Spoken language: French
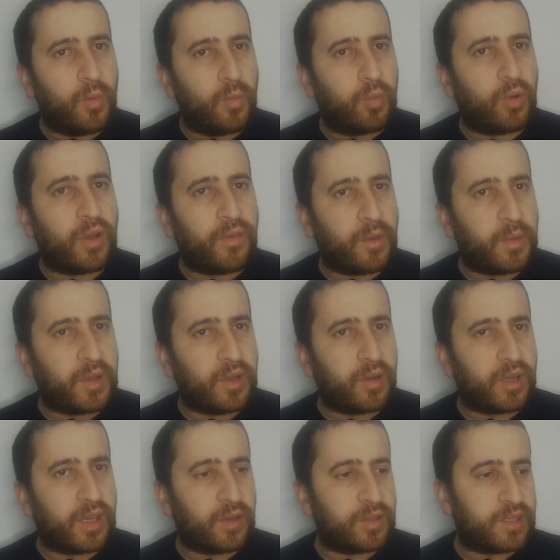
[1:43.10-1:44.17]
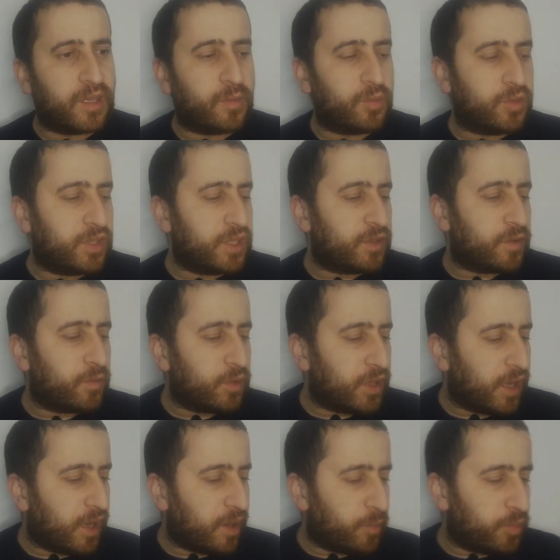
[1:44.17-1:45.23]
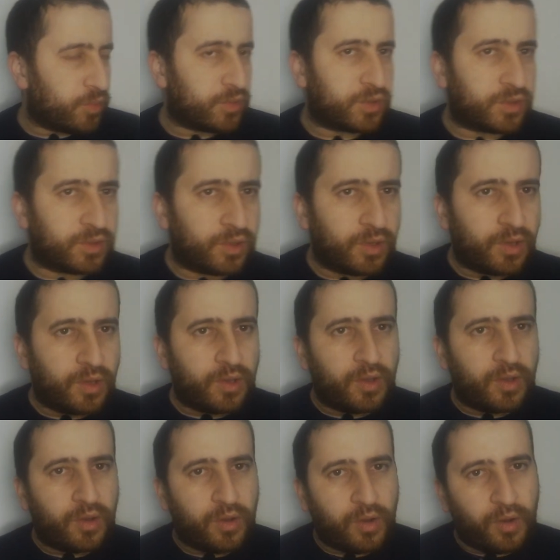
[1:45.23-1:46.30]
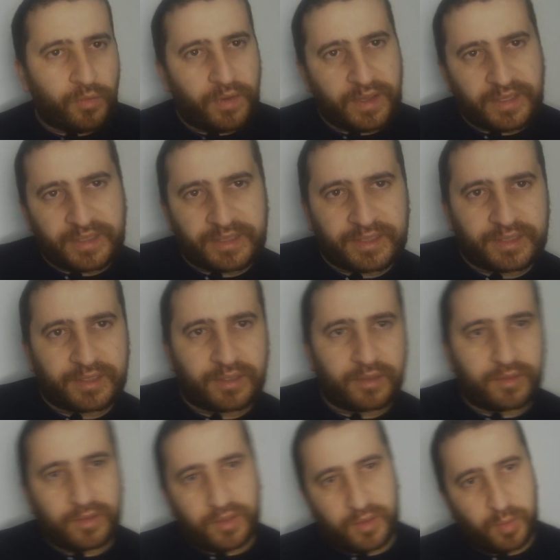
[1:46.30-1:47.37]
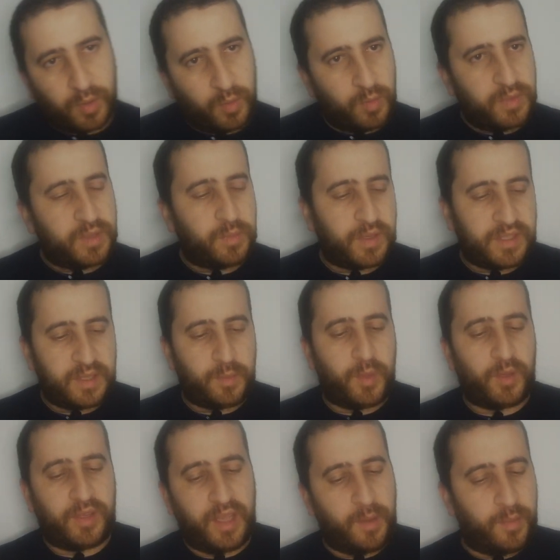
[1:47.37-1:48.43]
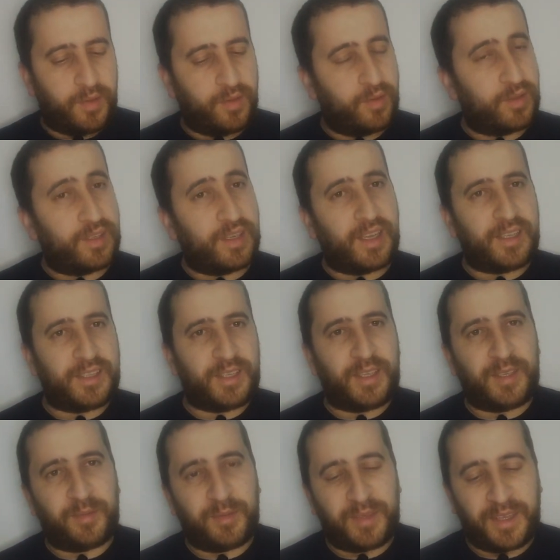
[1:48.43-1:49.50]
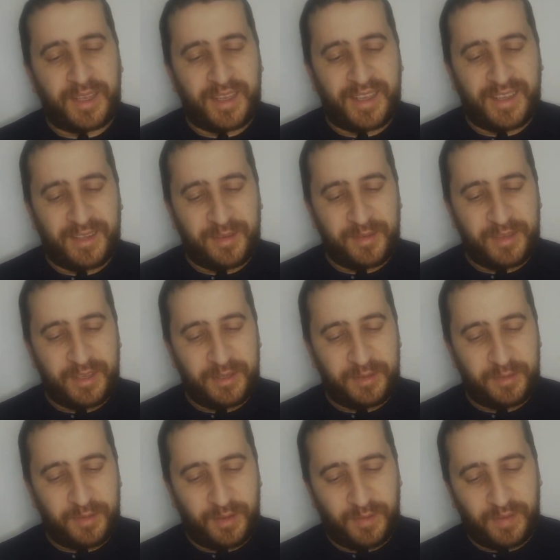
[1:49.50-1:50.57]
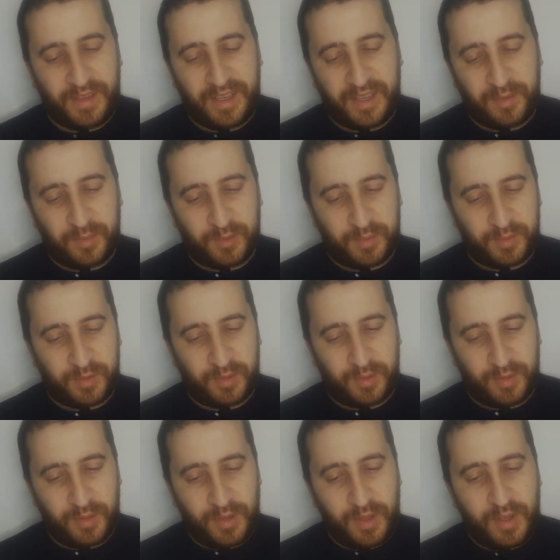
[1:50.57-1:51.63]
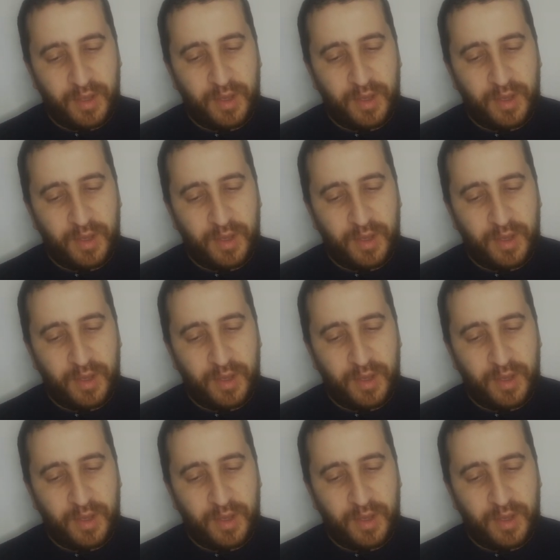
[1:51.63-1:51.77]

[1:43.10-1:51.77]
Pourquoi fermer leurs 47 boutiques Je vais vous lire la réponse en face. Je prends mon petit PC portable. Tout est, tout dessus, enfin la réponse plutôt.